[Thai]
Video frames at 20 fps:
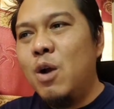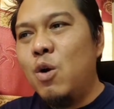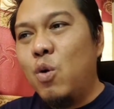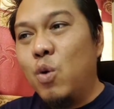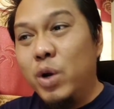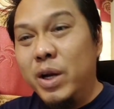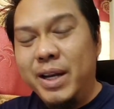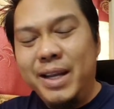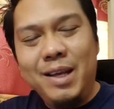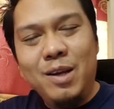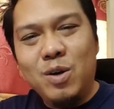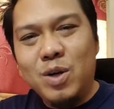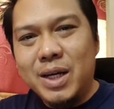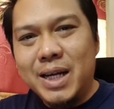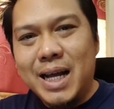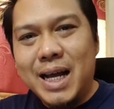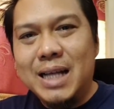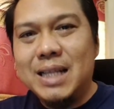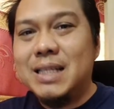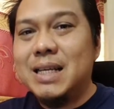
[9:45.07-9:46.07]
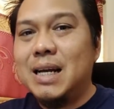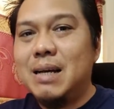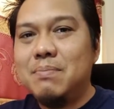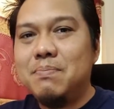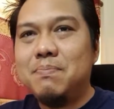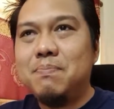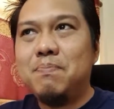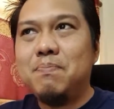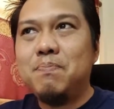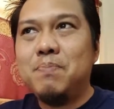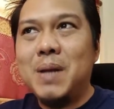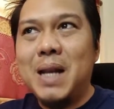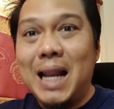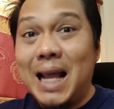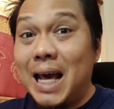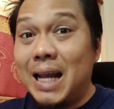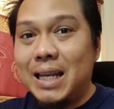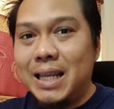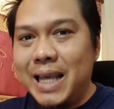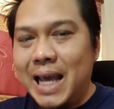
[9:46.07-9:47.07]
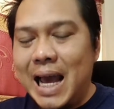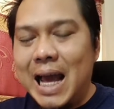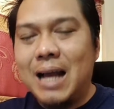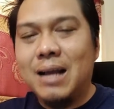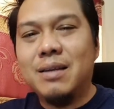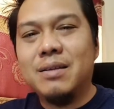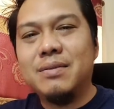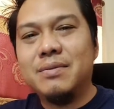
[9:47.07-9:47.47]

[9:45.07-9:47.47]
คนนี้ค่อนข้างจะพลาดยาก